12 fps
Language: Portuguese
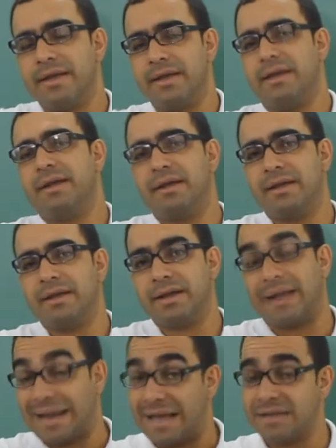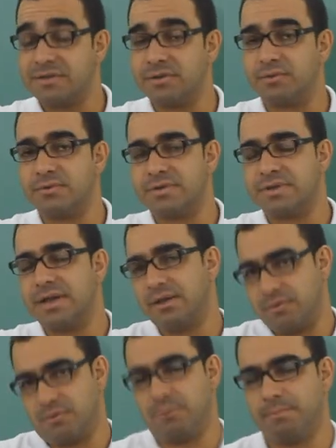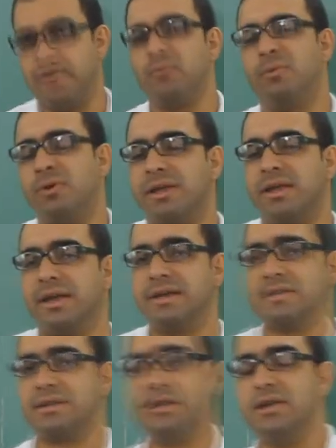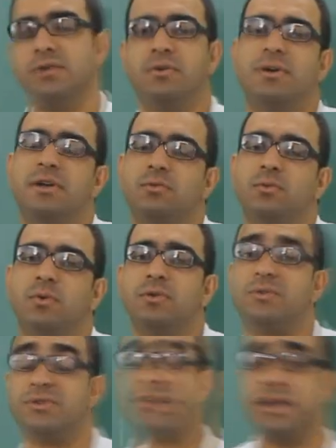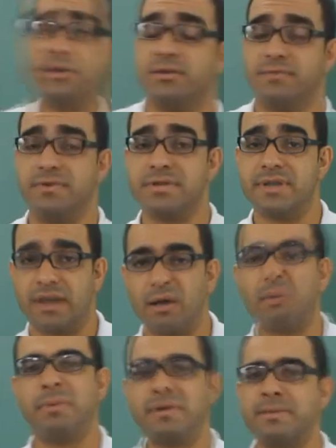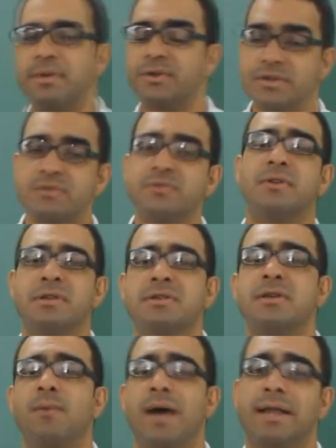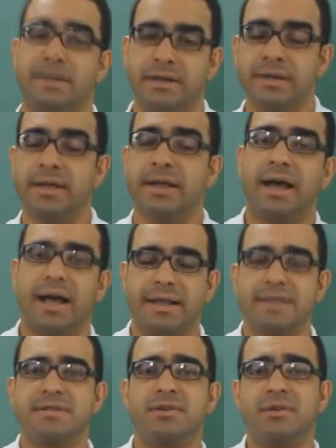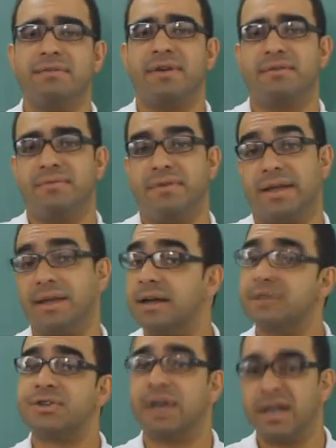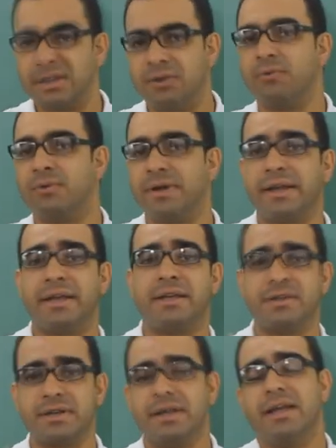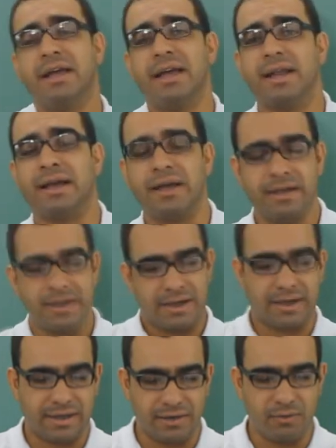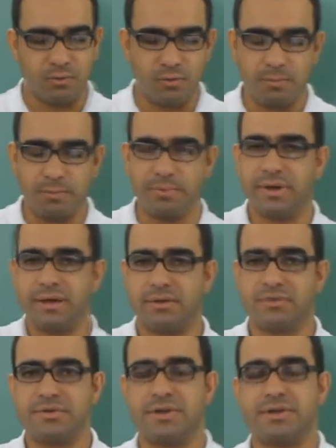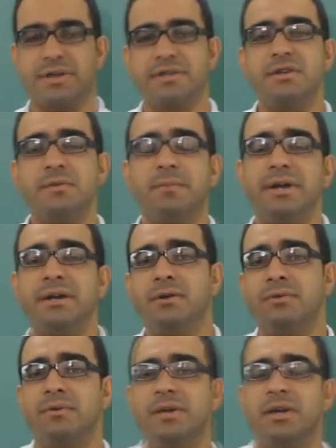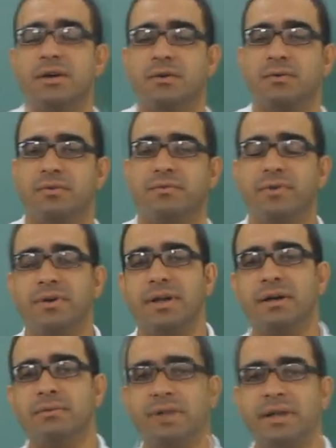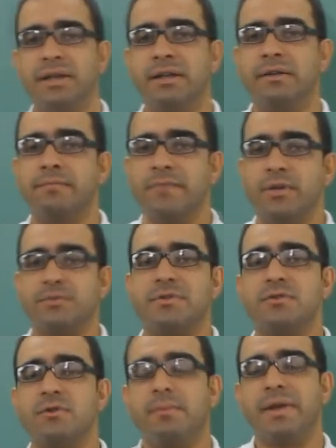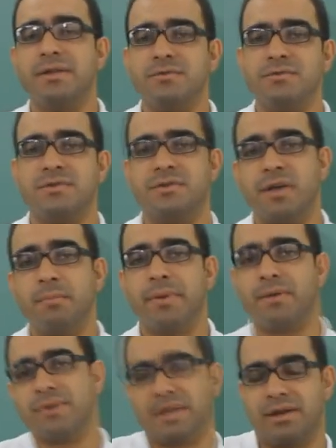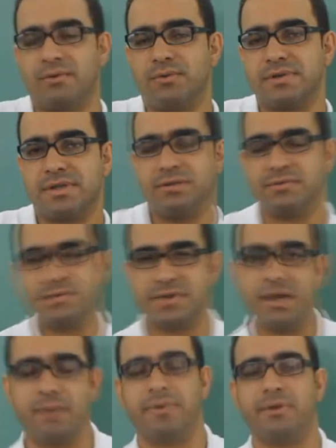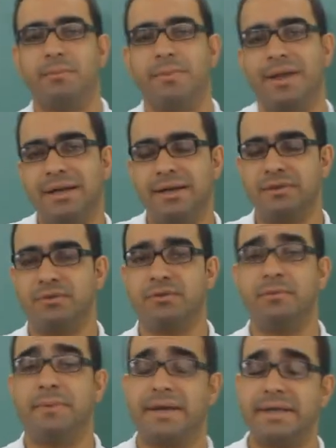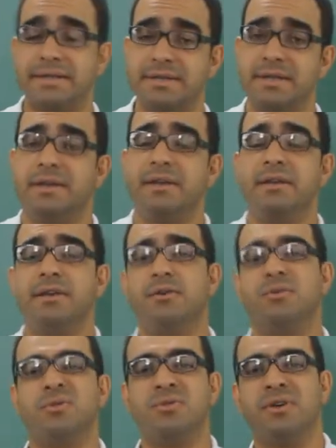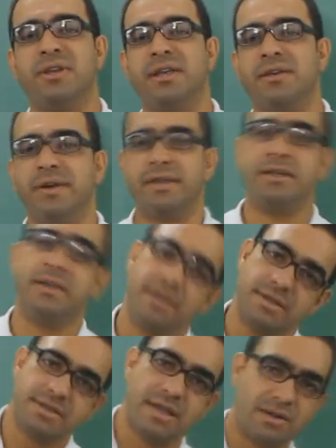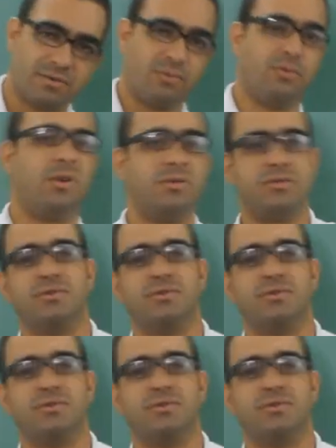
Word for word: é, é, clássicos, né, para uma orquestra, tocando um outro gênero, você acaba percebendo que isso não se enquadra. A questão que vai ficar encaixada e coerente é lá aquele grupo, né, ou seja, eles de branco, com o violão ali, os instrumentos de chapéu, aquela coisa do samba, do malandro e tudo mais, e um chorinho aí, certo? O nosso